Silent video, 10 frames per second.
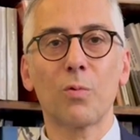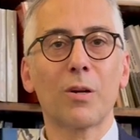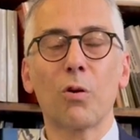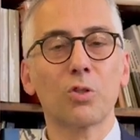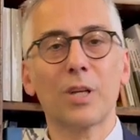
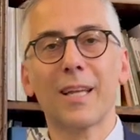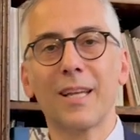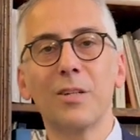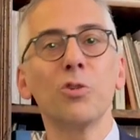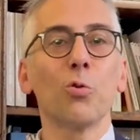qualcosa
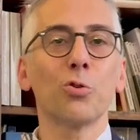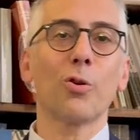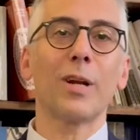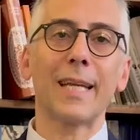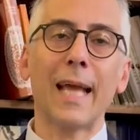che non
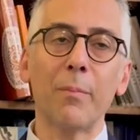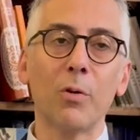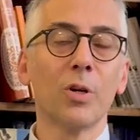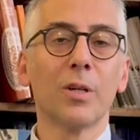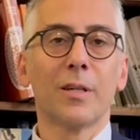tolleriamo
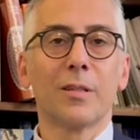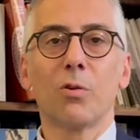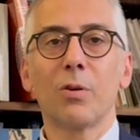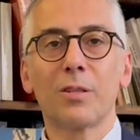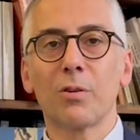
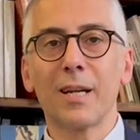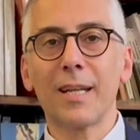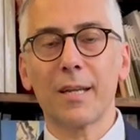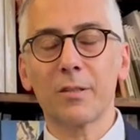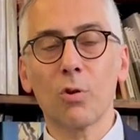non li
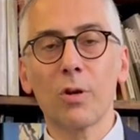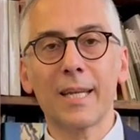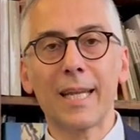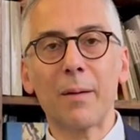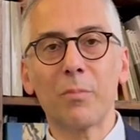
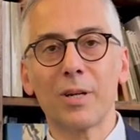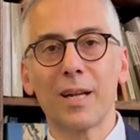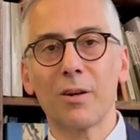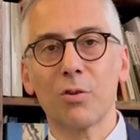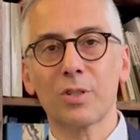tolleriamo
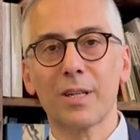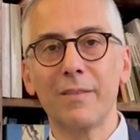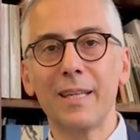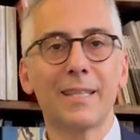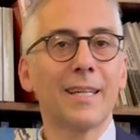nelle nostre
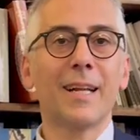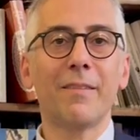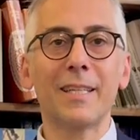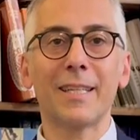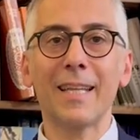vite, nelle
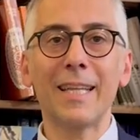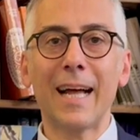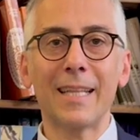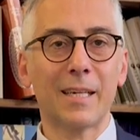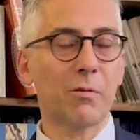vite degli
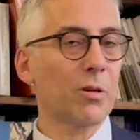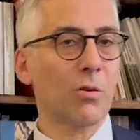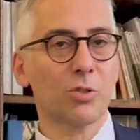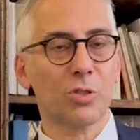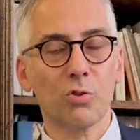altri,
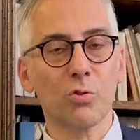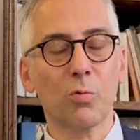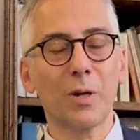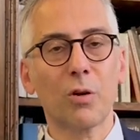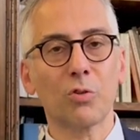qualcosa, sono
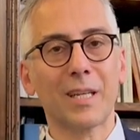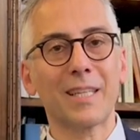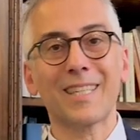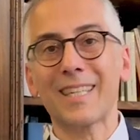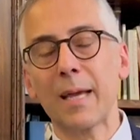qualcosa che
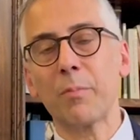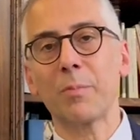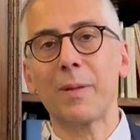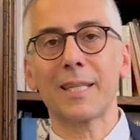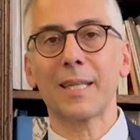cerchiamo di
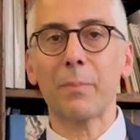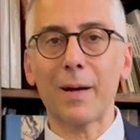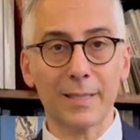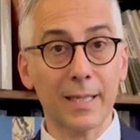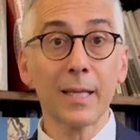mettere da
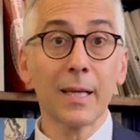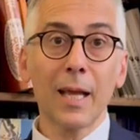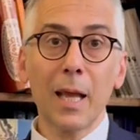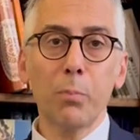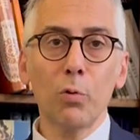parte.
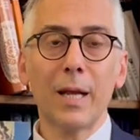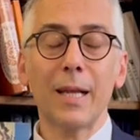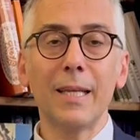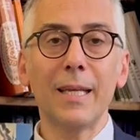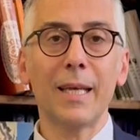
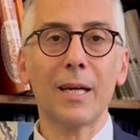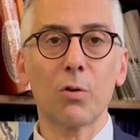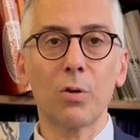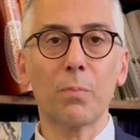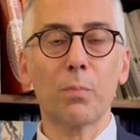Eppure gli
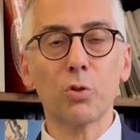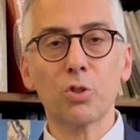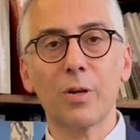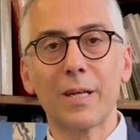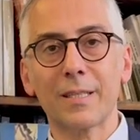errori
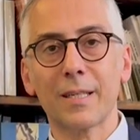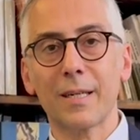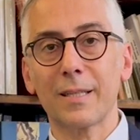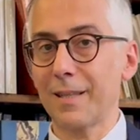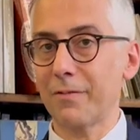possono
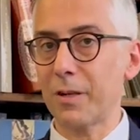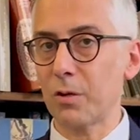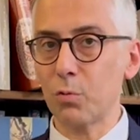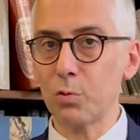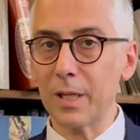essere davvero
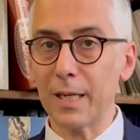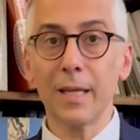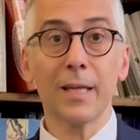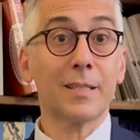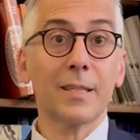utili,
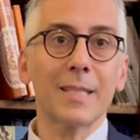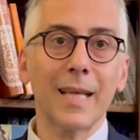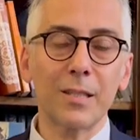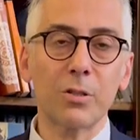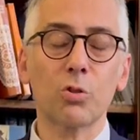
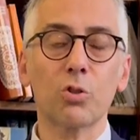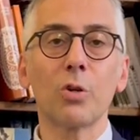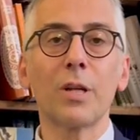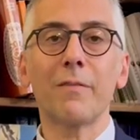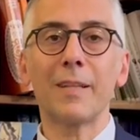senz'altro sono
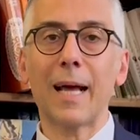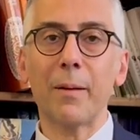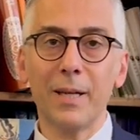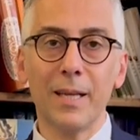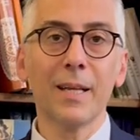
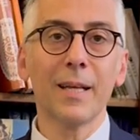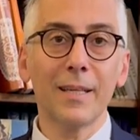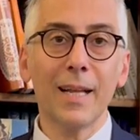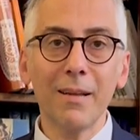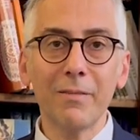inevitabili,
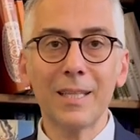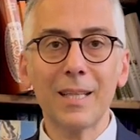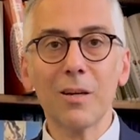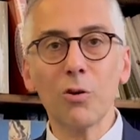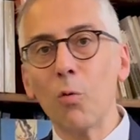nella
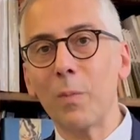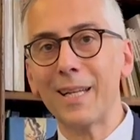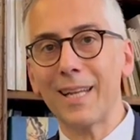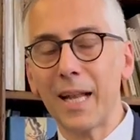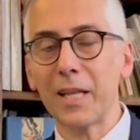vita come
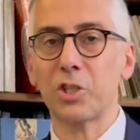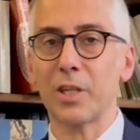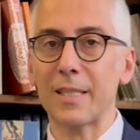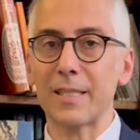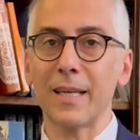nella
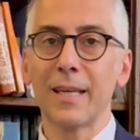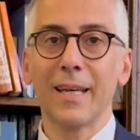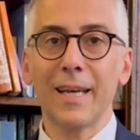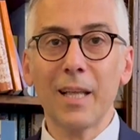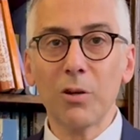scienza.
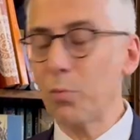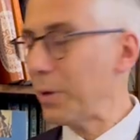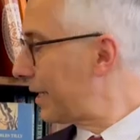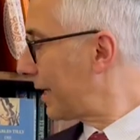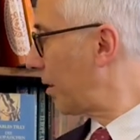Ed ecco
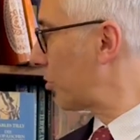quindi che